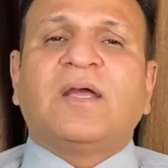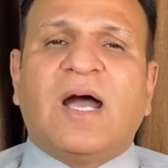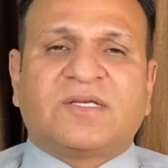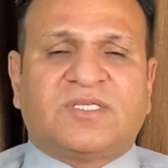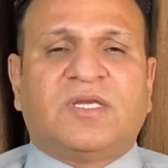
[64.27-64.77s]

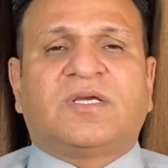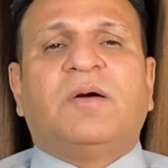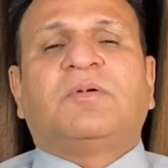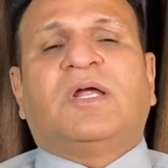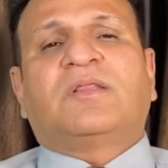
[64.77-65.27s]
ऑक्शन
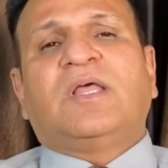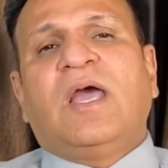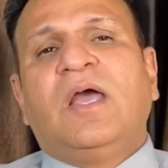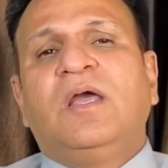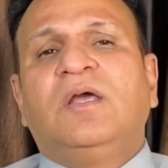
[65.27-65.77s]
कब करता
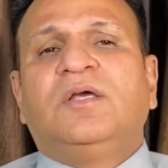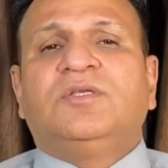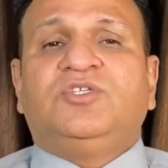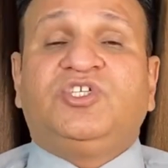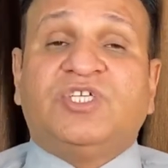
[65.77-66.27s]
है
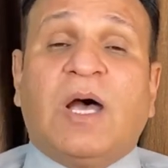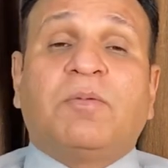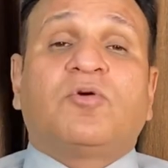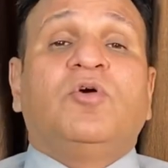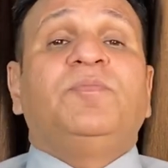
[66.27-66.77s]

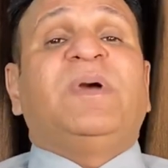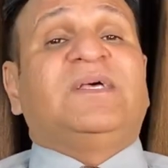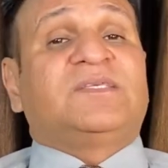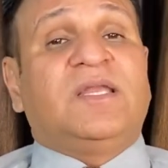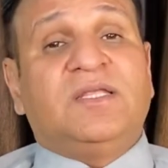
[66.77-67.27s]
जब कोई
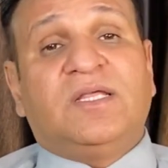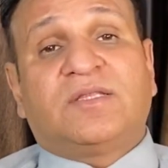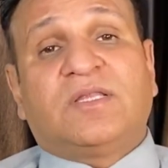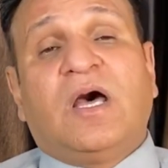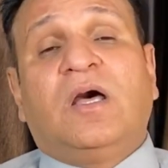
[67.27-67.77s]
पैसा नहीं
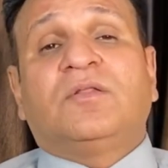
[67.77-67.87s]
देता